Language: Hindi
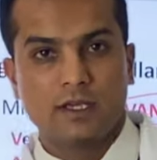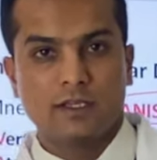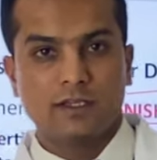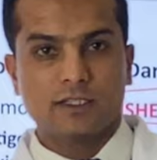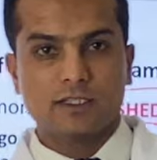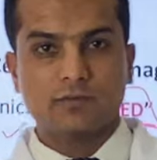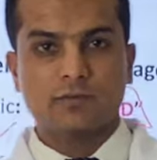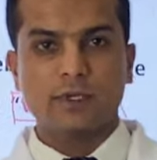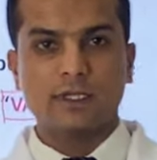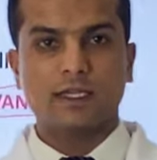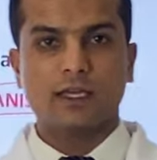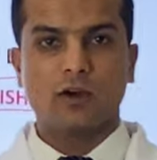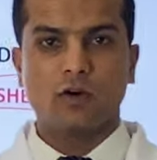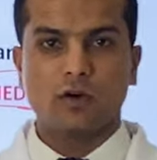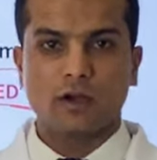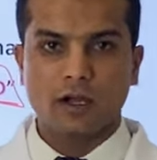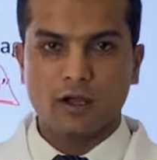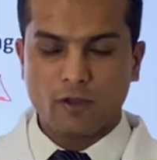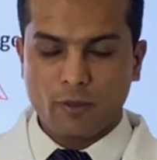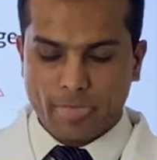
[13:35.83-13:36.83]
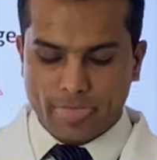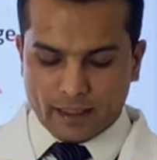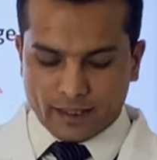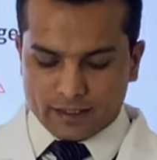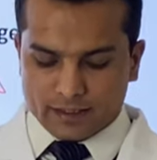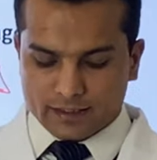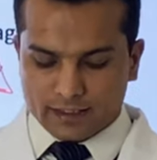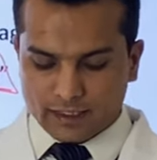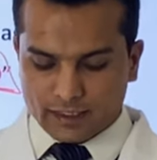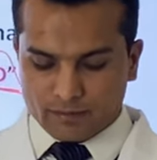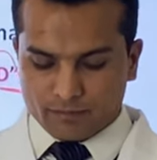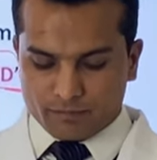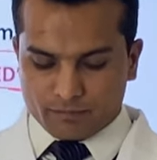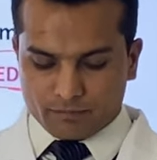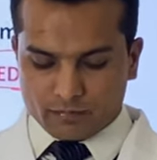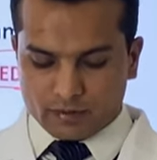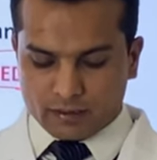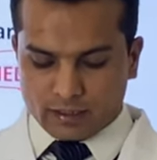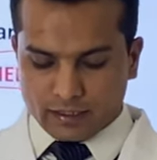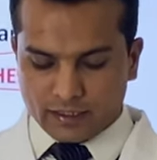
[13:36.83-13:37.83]
इसमें क्या होगा कि
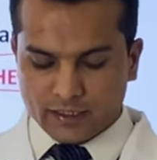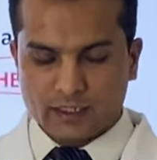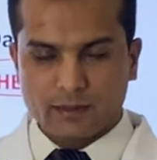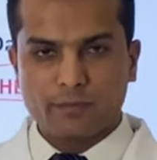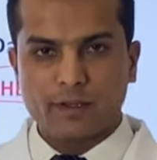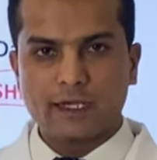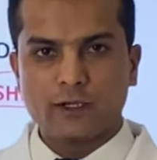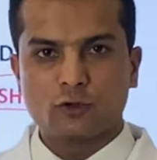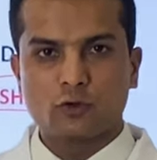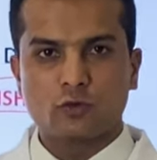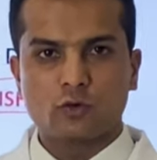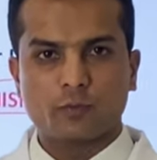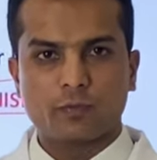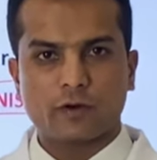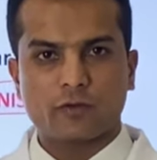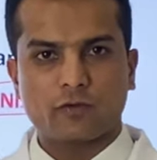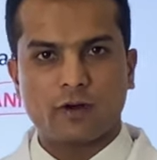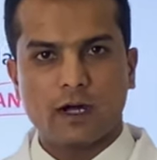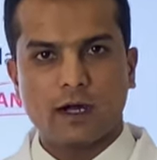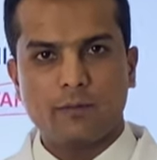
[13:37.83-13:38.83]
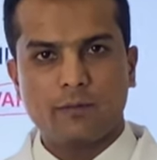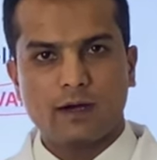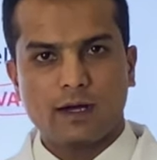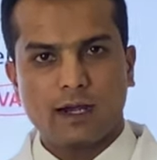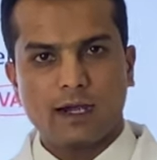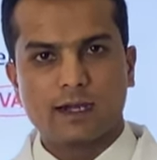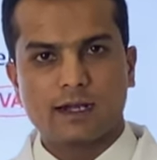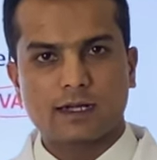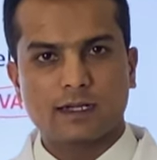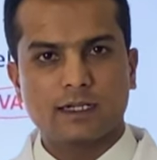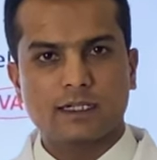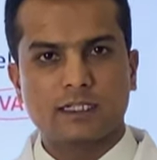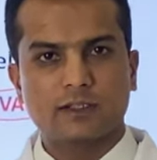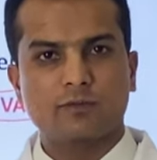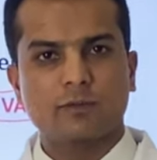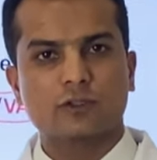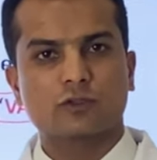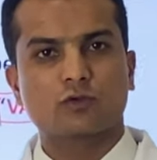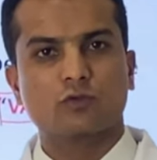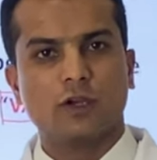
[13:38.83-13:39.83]
इनएबिलिटी टू परफॉर्म अल्टरनेटिव
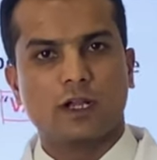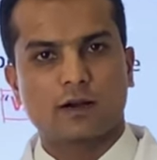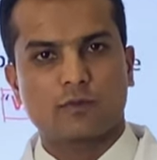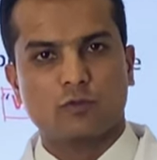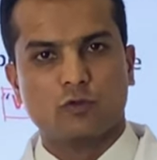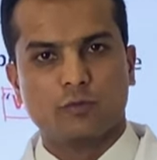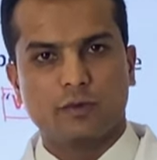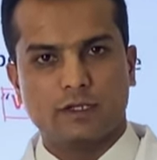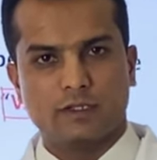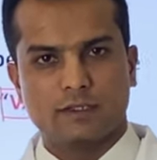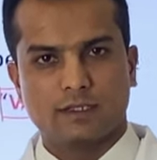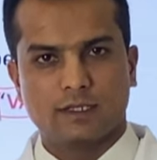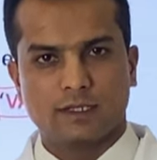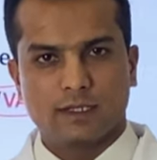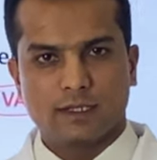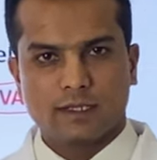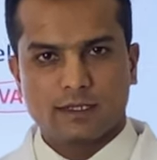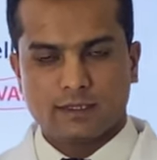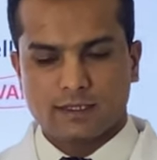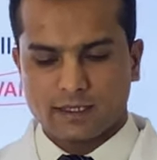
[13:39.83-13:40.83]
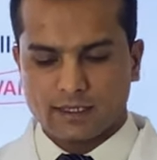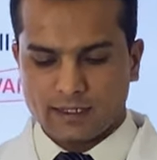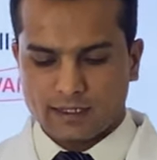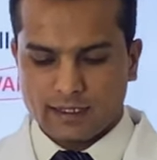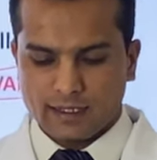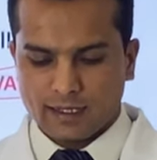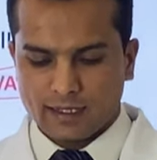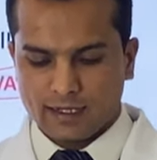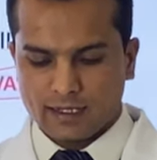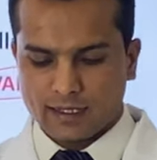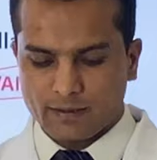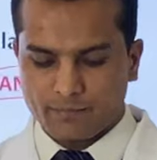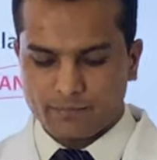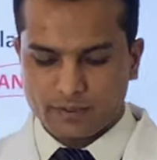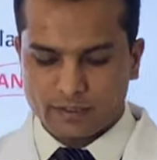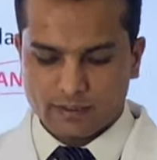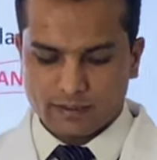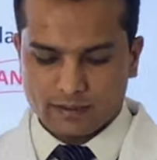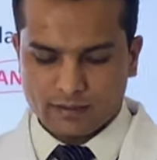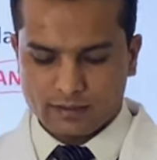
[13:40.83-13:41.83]
मस्कुलर मूवमेंट्स के अगर
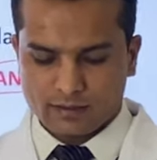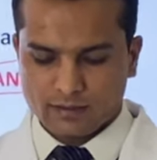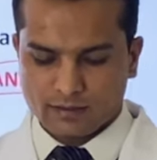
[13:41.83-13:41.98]
आप